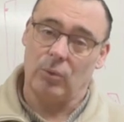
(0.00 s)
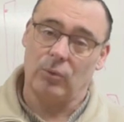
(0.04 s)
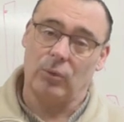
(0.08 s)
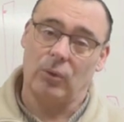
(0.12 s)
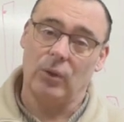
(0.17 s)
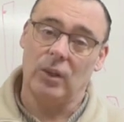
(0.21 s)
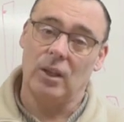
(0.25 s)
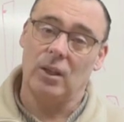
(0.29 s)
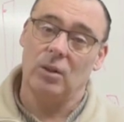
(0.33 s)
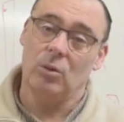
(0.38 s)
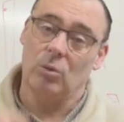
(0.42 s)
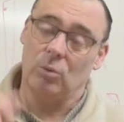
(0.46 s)

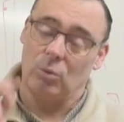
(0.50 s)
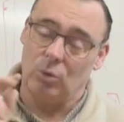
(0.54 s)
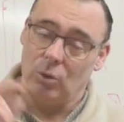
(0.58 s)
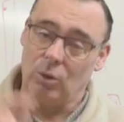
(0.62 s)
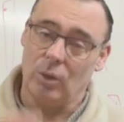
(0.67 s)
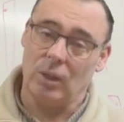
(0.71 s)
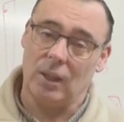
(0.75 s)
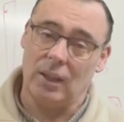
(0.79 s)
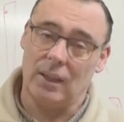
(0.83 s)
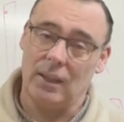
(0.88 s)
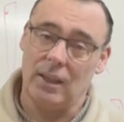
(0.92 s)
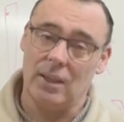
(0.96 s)
fait nos deux
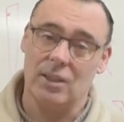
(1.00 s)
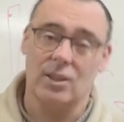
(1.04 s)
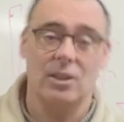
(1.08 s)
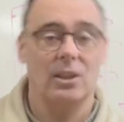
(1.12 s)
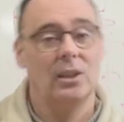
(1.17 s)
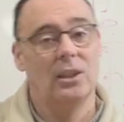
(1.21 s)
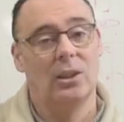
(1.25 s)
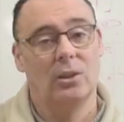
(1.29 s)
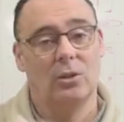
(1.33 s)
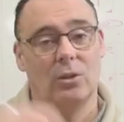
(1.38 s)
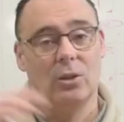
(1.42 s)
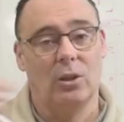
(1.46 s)
réglages
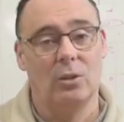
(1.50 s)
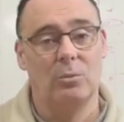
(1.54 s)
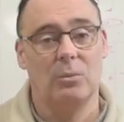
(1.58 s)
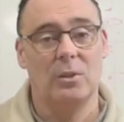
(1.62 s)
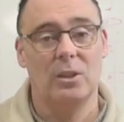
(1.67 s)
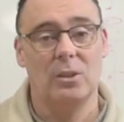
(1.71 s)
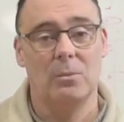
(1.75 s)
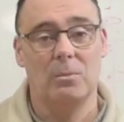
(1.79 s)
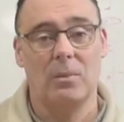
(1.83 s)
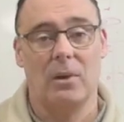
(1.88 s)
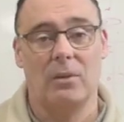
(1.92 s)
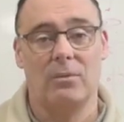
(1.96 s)
et on aura une
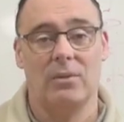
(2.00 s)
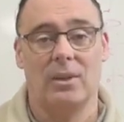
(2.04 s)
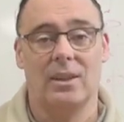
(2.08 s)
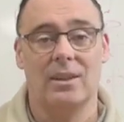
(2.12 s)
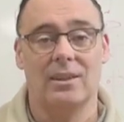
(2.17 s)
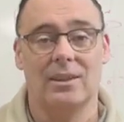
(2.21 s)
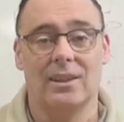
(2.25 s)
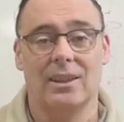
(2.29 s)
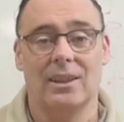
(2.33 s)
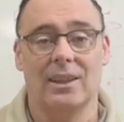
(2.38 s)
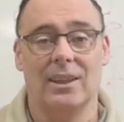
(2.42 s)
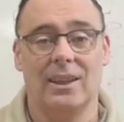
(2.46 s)
pièce
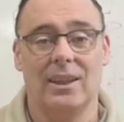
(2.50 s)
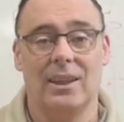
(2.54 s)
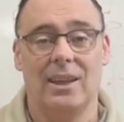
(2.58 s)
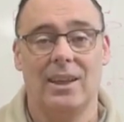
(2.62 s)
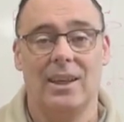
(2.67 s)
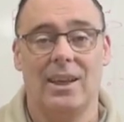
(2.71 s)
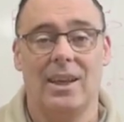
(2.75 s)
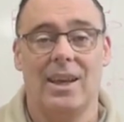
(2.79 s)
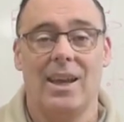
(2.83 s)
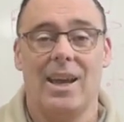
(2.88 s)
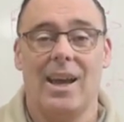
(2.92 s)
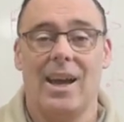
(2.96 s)
parfaite.
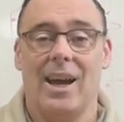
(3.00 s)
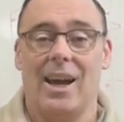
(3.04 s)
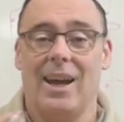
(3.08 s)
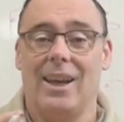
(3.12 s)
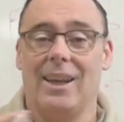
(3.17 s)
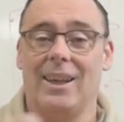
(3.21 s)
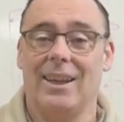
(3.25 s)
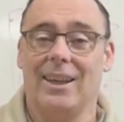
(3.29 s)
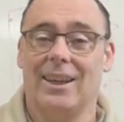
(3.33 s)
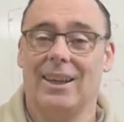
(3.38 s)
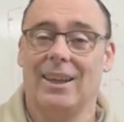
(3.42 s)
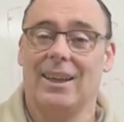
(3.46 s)

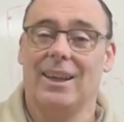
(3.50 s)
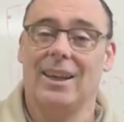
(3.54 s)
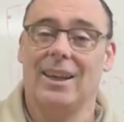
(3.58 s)
Allez,